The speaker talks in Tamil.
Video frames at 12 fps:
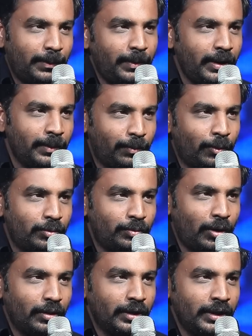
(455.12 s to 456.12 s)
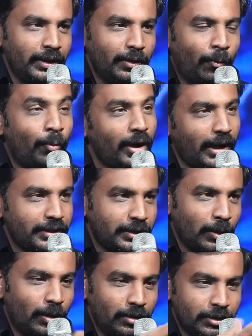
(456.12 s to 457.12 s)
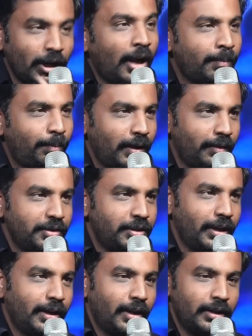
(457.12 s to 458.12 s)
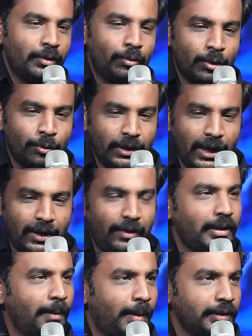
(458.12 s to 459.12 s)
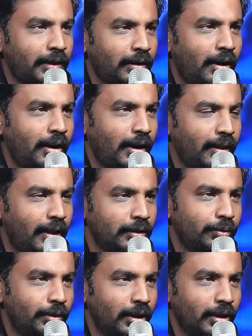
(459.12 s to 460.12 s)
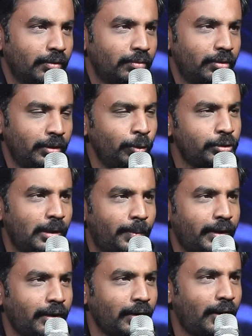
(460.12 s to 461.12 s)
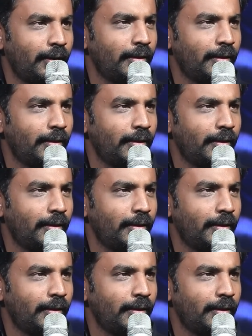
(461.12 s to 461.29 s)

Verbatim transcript: அப்படின்னு போகும்பொழுது உங்களை ஷாக் பண்ண விஷயம் என்ன இதை ஒரு ஒரு டேட்டா வைக்கா பார்த்துருக்கலாம் இல்லை ஏதாவது ஒன்று நியூஸில் பார்த்துருக்கலாம்